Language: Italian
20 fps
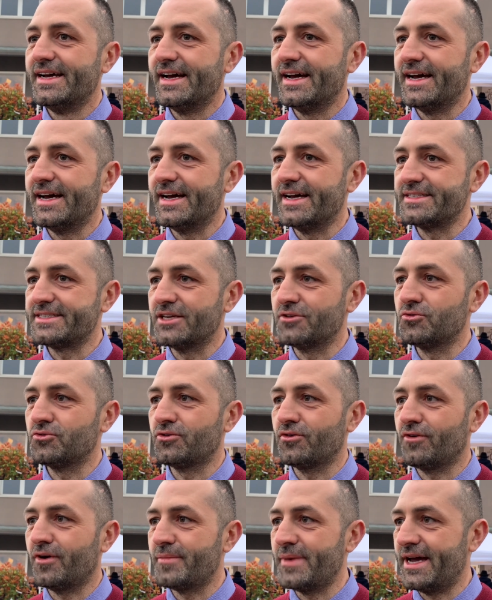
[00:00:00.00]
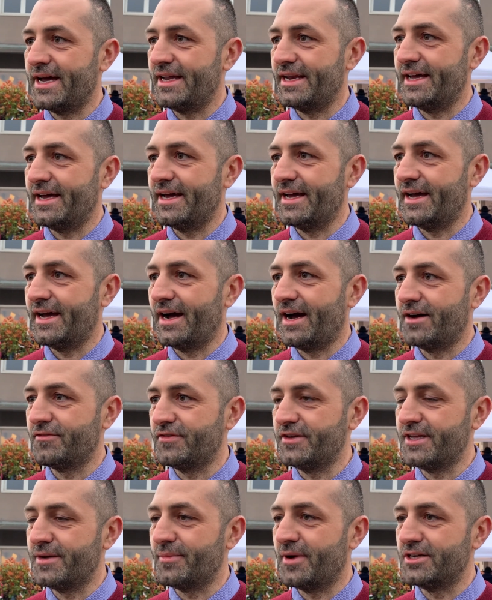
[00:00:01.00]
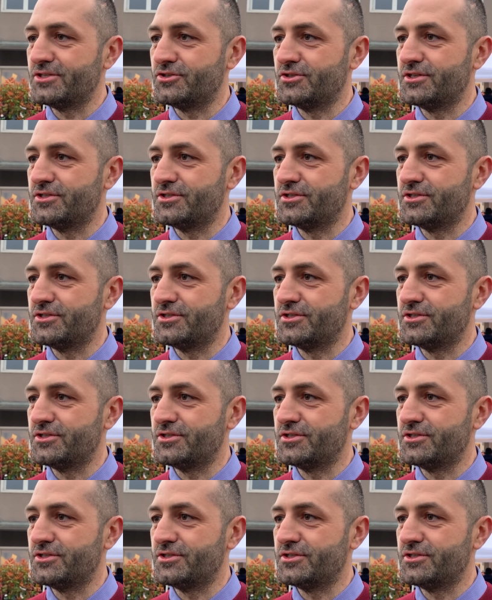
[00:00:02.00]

Eh, se tutto va bene a fine maggio,